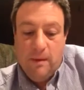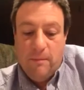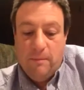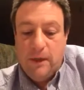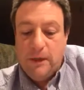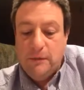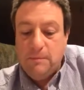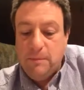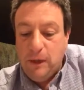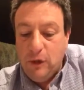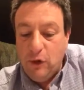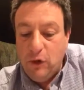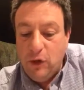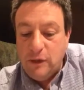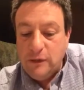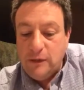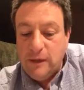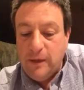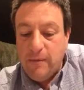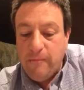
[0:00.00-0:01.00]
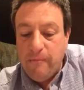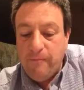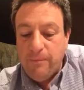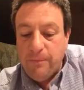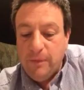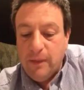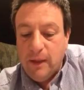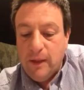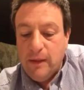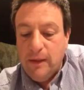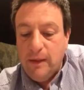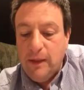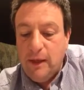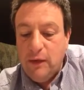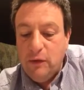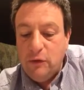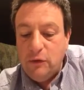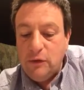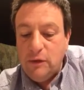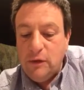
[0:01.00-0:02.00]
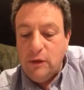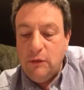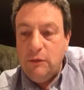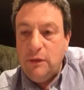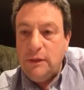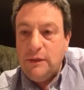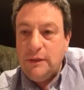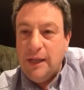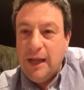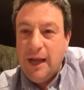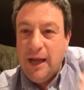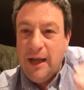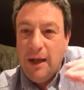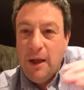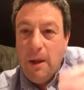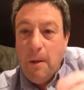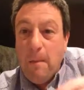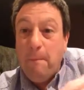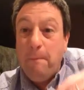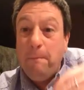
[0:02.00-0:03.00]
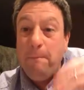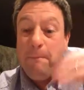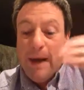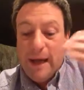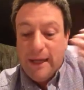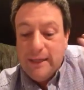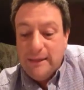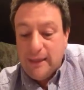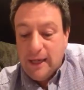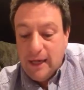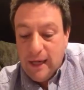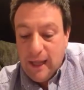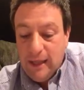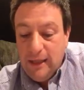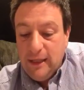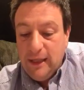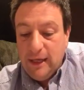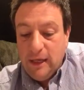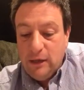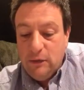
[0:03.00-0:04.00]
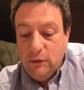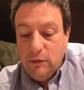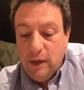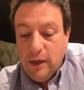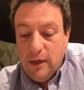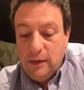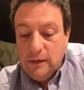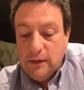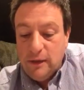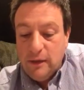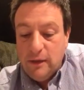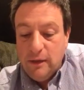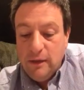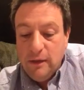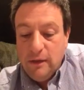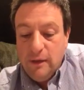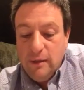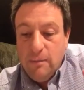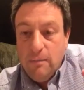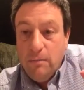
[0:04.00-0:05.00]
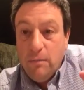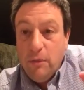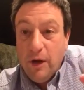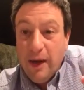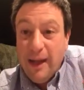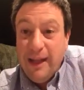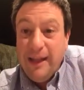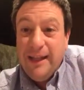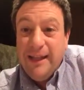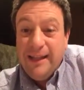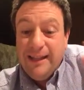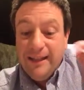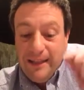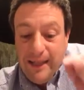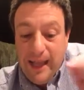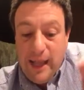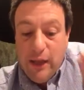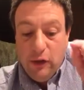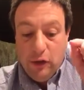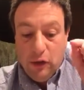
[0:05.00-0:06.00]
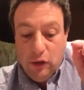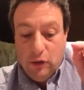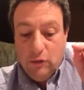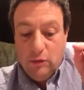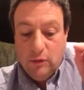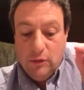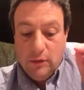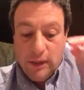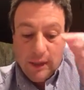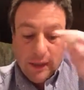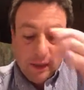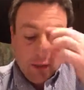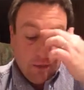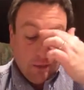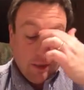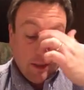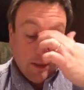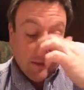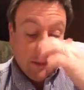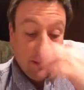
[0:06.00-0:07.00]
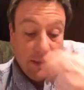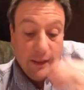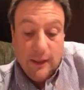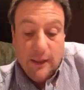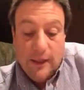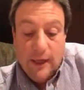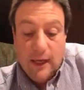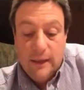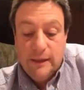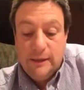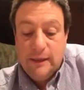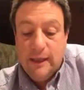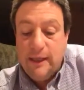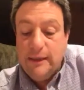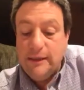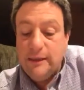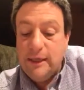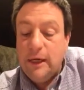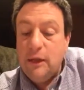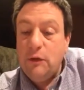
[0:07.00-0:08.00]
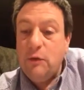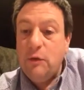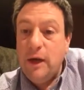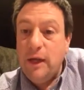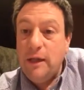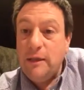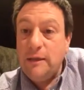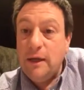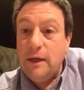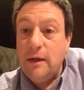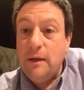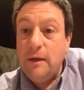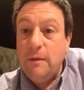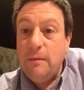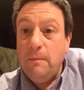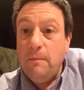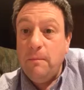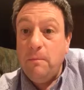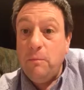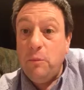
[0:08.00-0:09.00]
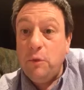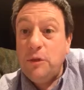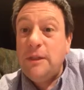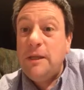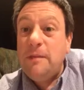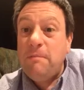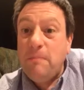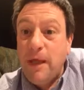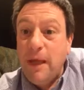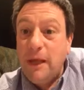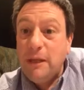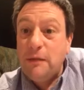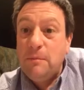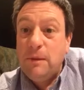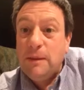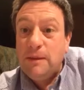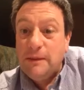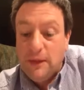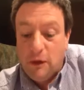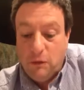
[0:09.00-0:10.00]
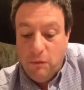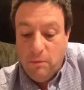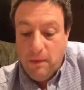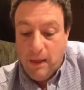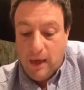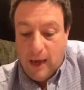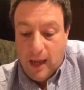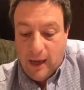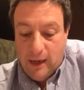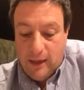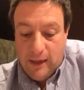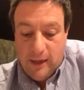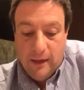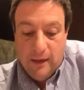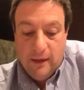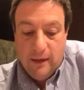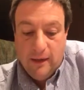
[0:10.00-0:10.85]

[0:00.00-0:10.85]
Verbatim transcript: Para Spinoza, Deus não está mais além da natureza, porém dentro da natureza. As leis da natureza por si mesmas são um milagre.